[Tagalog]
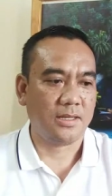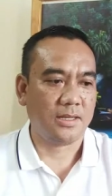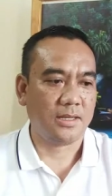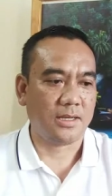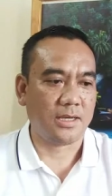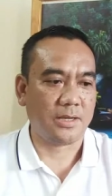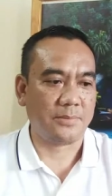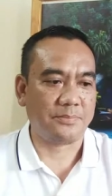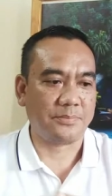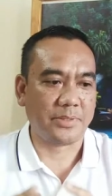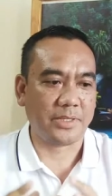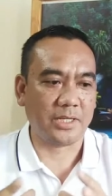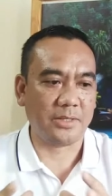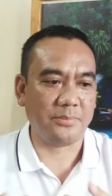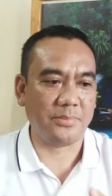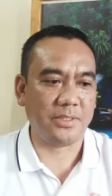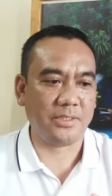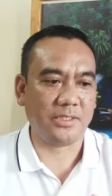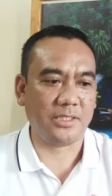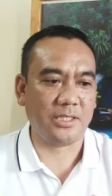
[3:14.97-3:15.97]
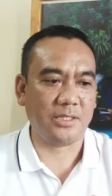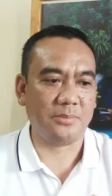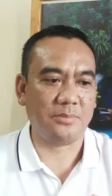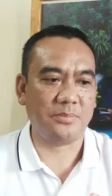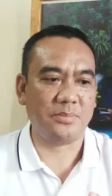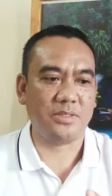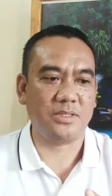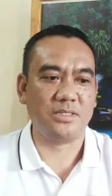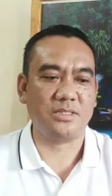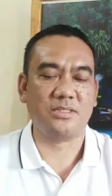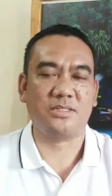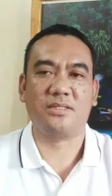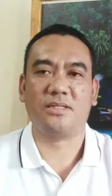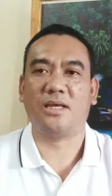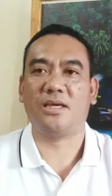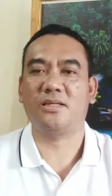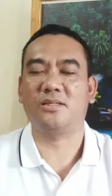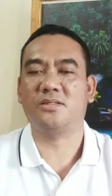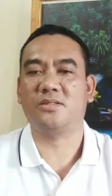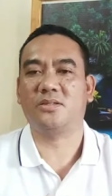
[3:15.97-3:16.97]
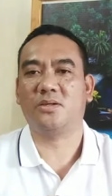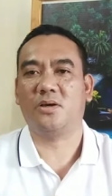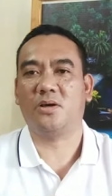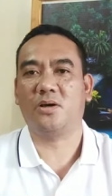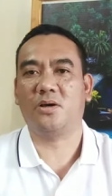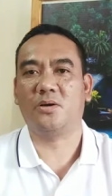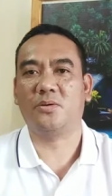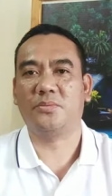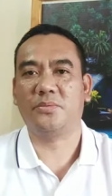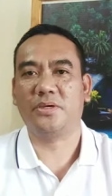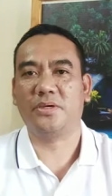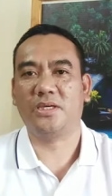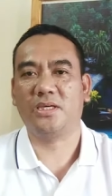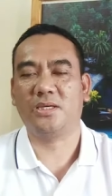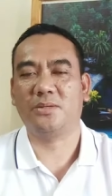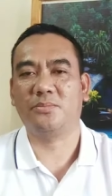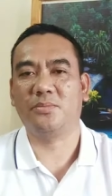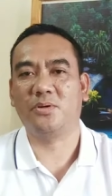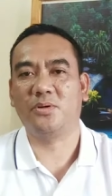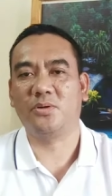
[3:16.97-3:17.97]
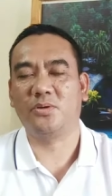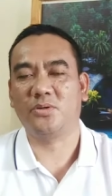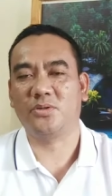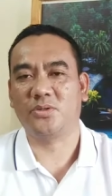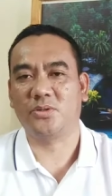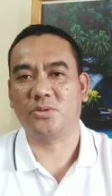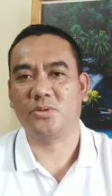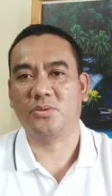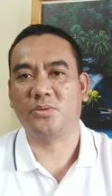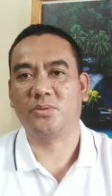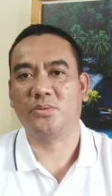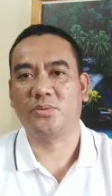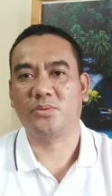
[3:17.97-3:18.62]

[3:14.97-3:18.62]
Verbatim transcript: uh, primitive stage of evolution.